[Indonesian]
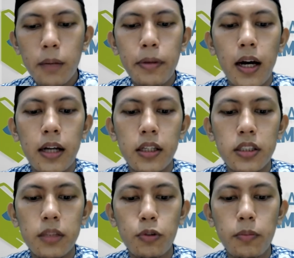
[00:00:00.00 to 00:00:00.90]
Pihak
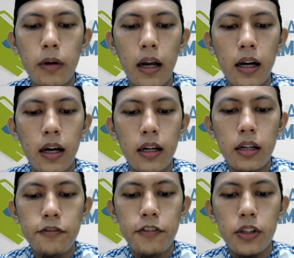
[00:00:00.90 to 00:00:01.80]
tersebut berlangganan
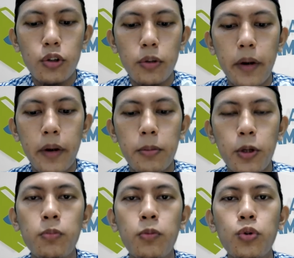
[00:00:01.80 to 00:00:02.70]
fitur
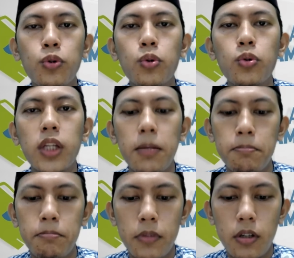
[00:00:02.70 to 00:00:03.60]
premium untuk
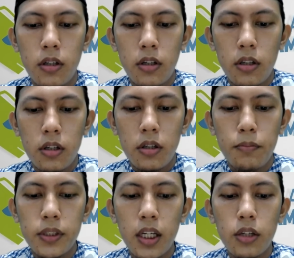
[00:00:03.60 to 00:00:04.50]
tim.
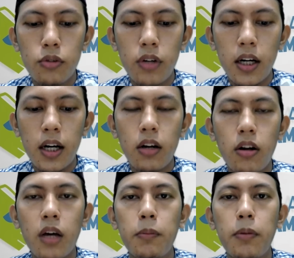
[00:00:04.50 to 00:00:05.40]
Bisa digunakan
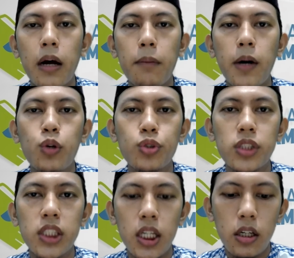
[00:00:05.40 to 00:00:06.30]
oleh beberapa
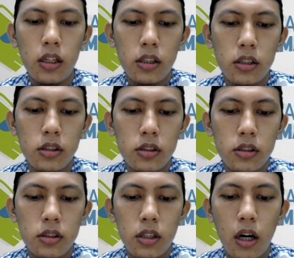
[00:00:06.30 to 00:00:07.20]
user,
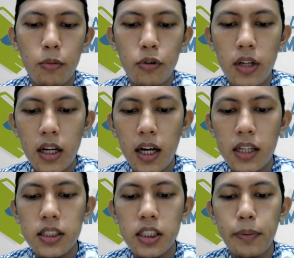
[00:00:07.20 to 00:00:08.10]
kemudian
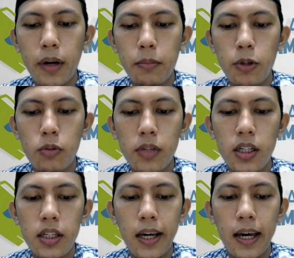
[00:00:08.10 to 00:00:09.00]
akses premiumnya
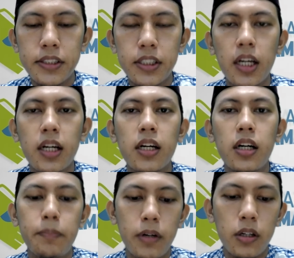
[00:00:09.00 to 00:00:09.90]
diecer
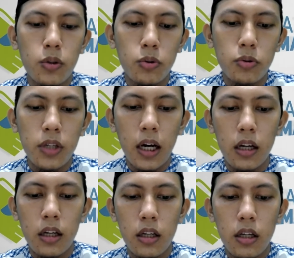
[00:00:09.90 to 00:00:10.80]
ke pengguna
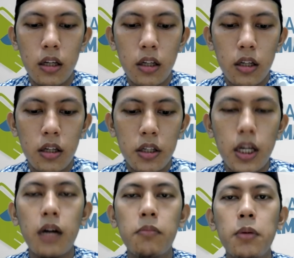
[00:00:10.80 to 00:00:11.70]

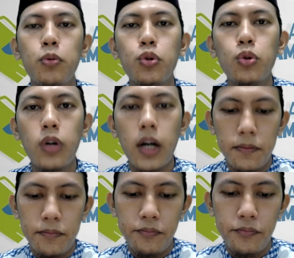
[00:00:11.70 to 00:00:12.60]
yang membutuhkan.